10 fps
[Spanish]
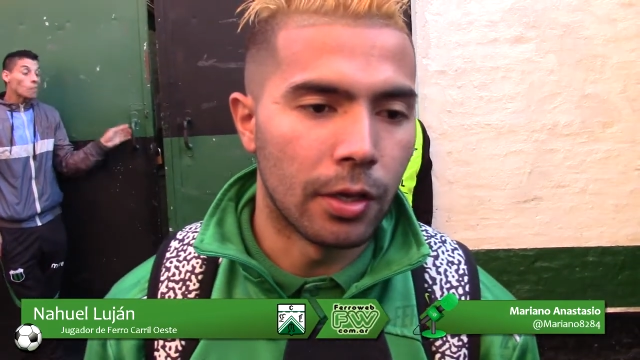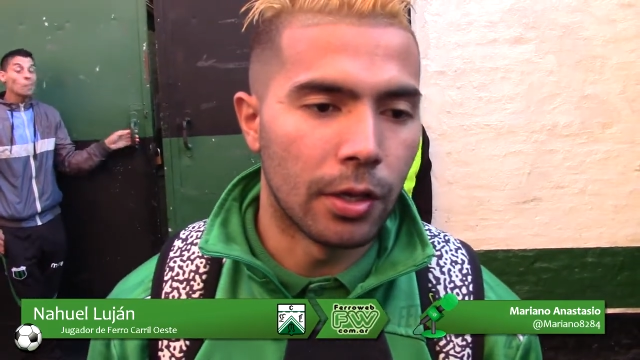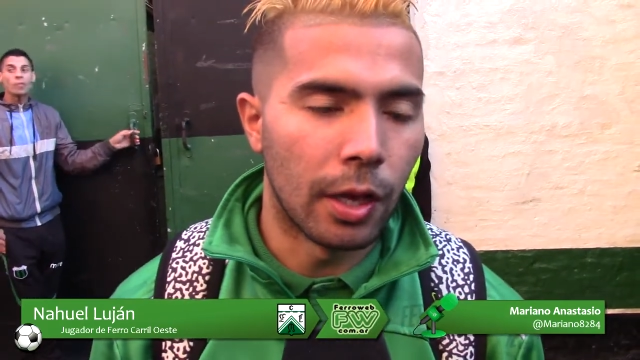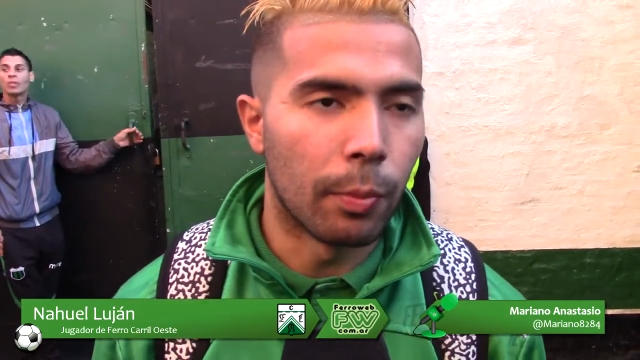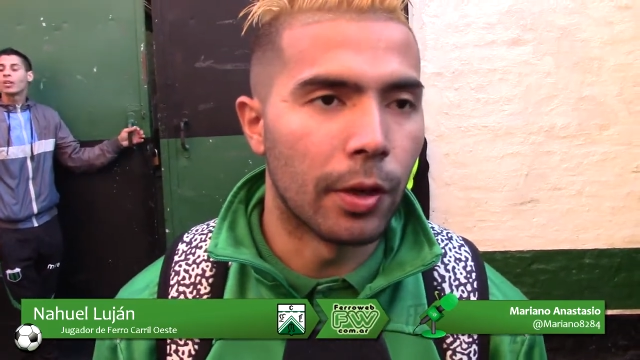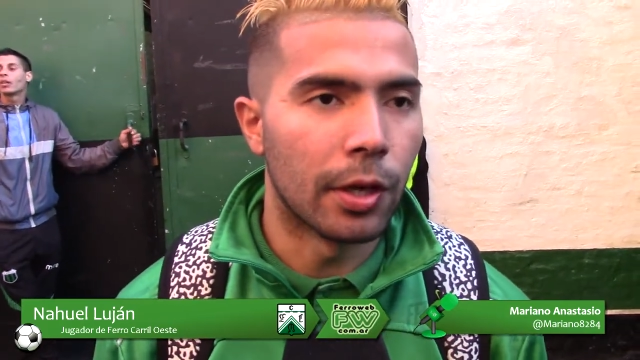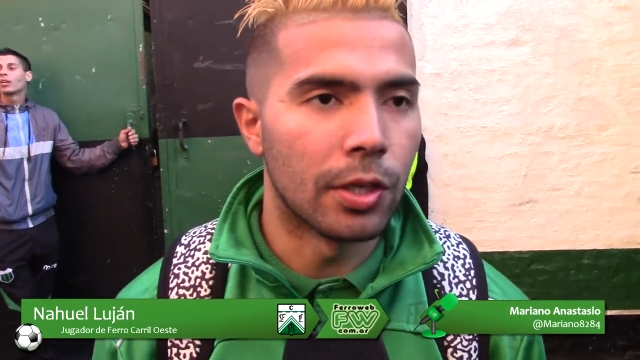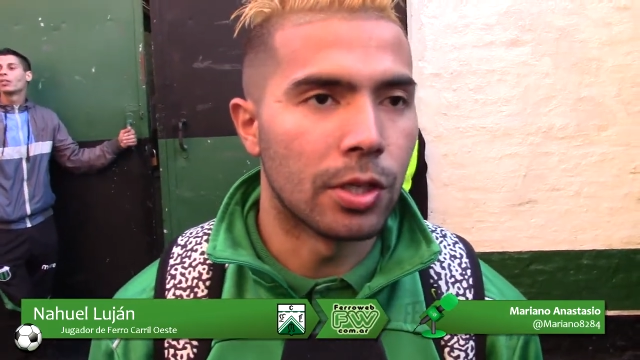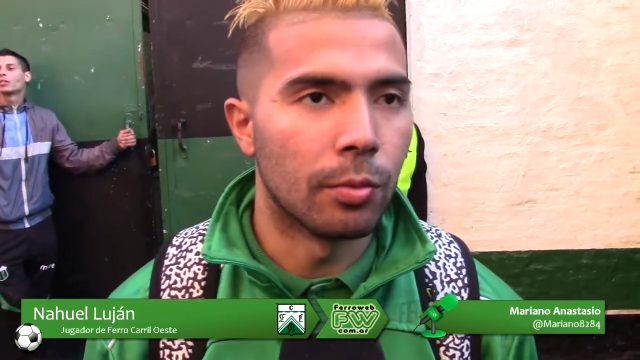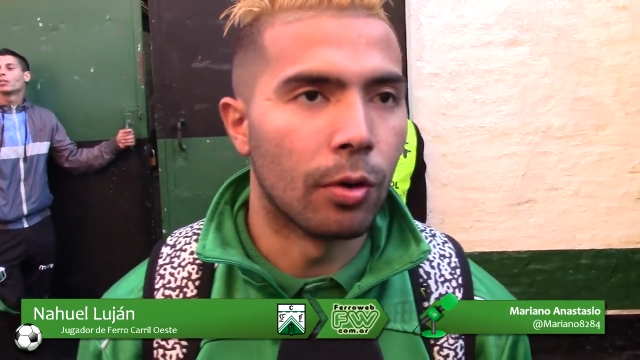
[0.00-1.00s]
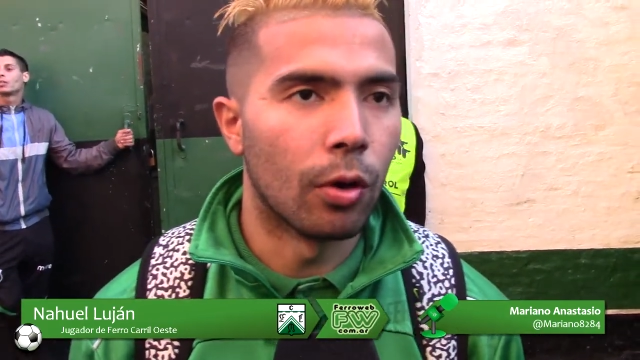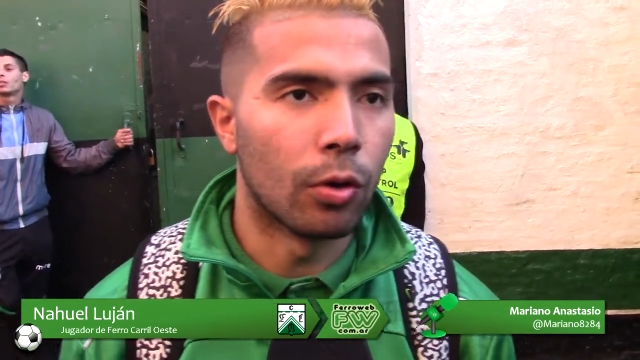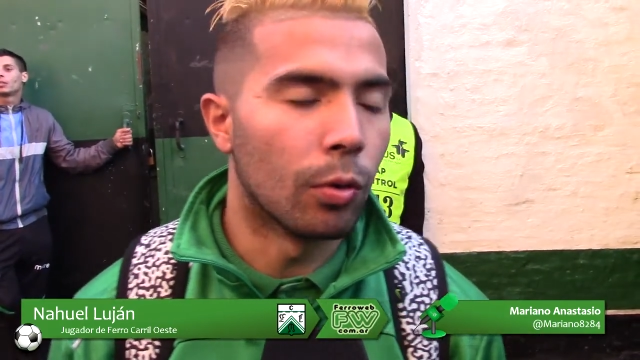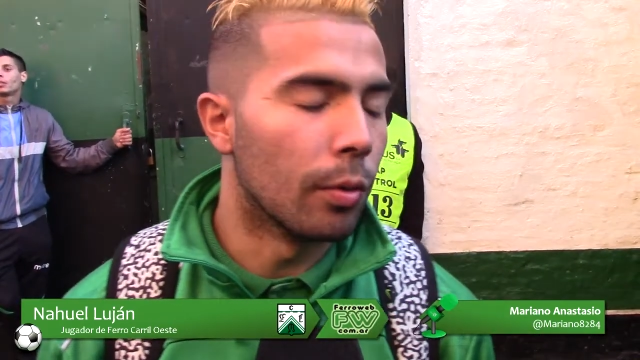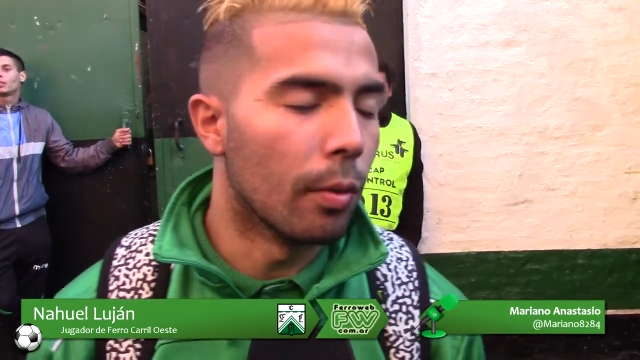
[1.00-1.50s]
después de que hicimos el gol
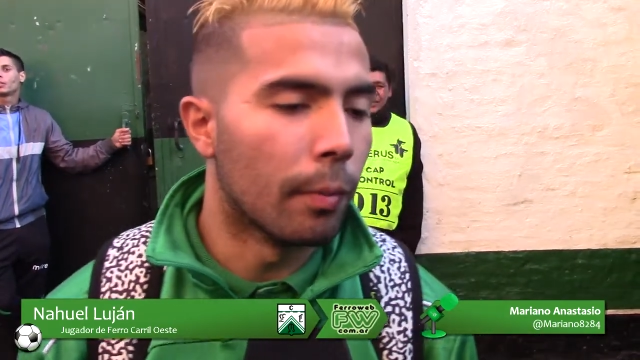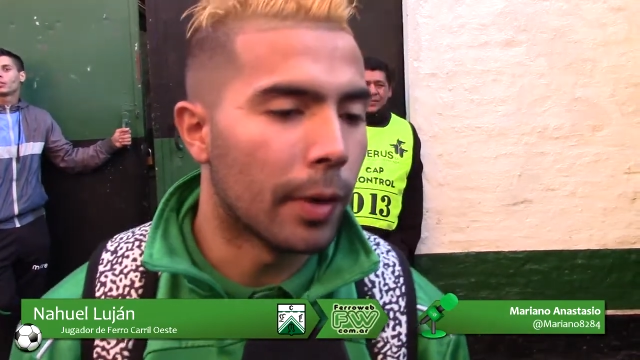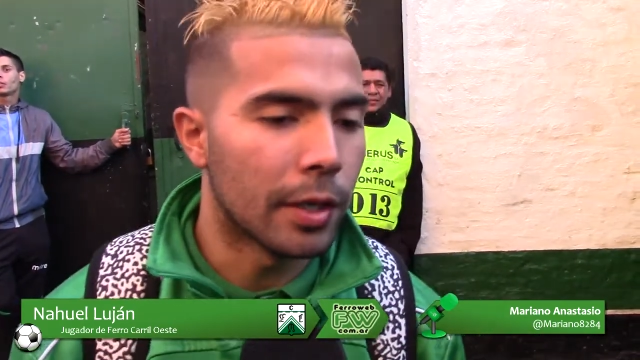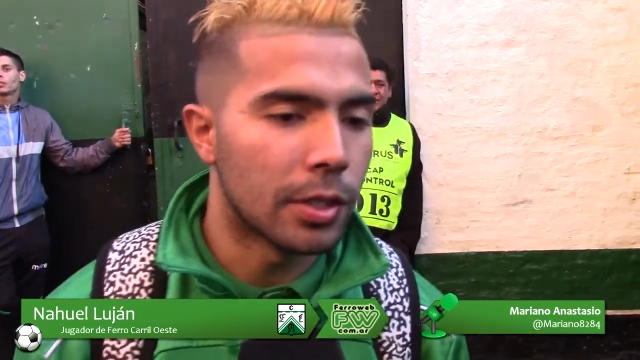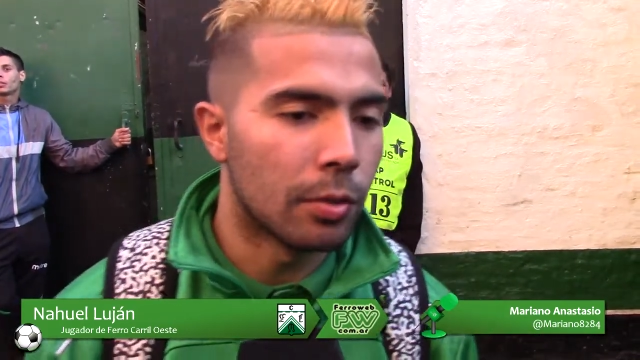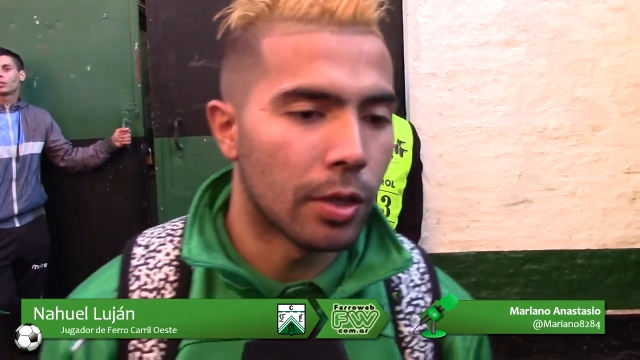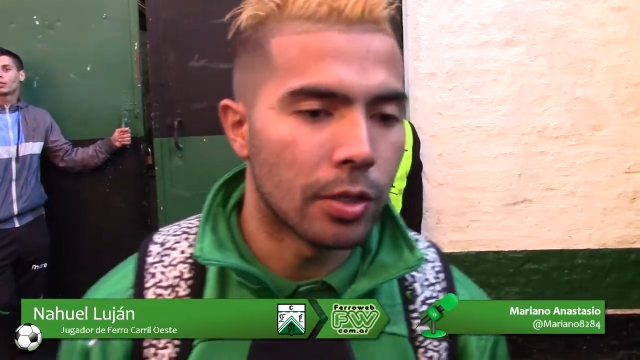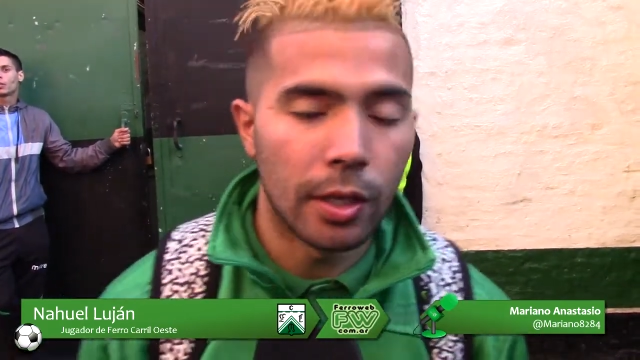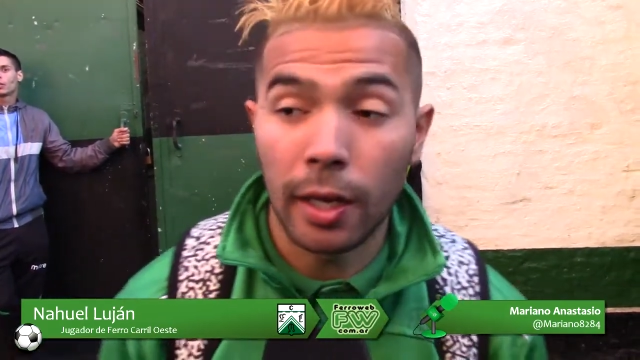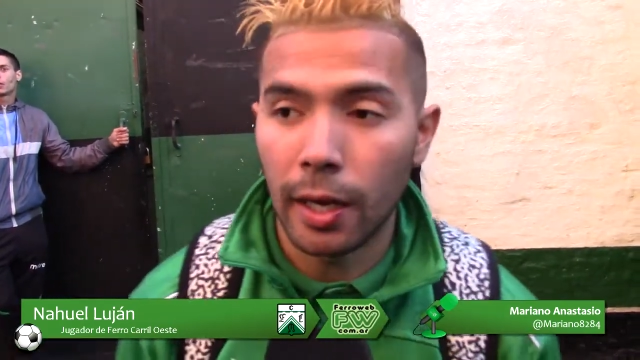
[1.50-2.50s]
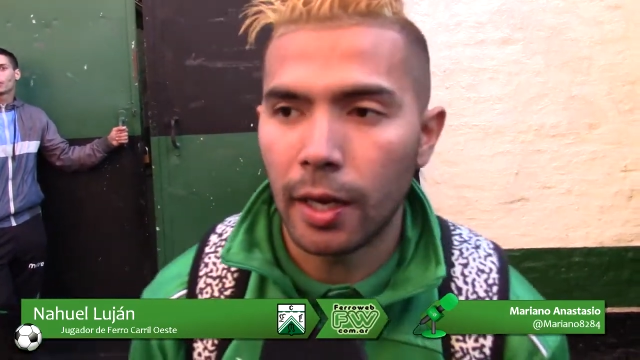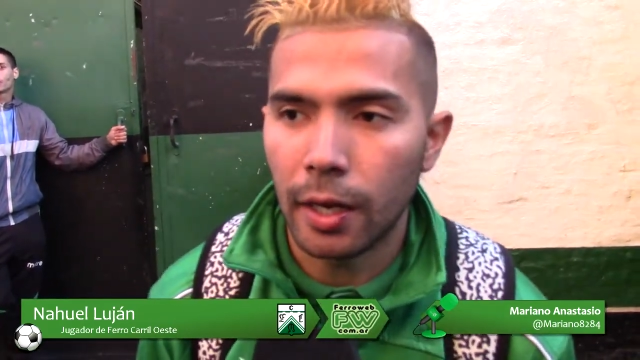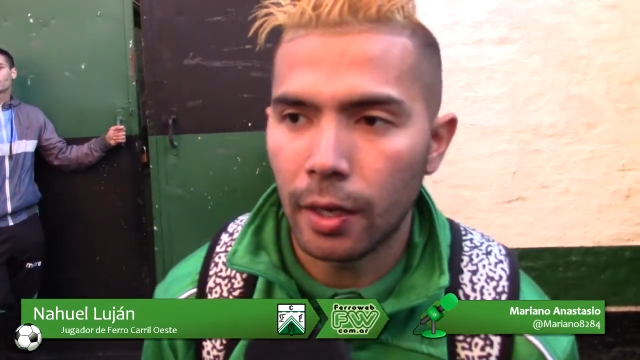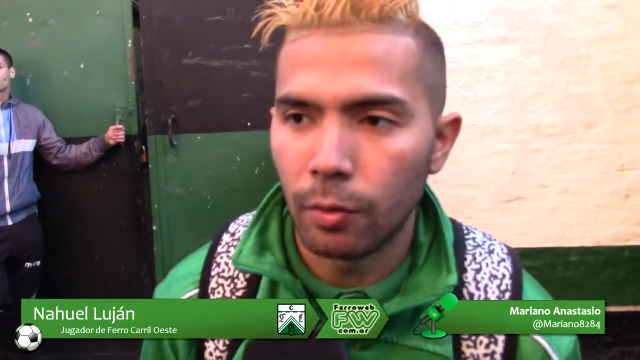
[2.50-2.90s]
tuvimos un par de situaciones claras,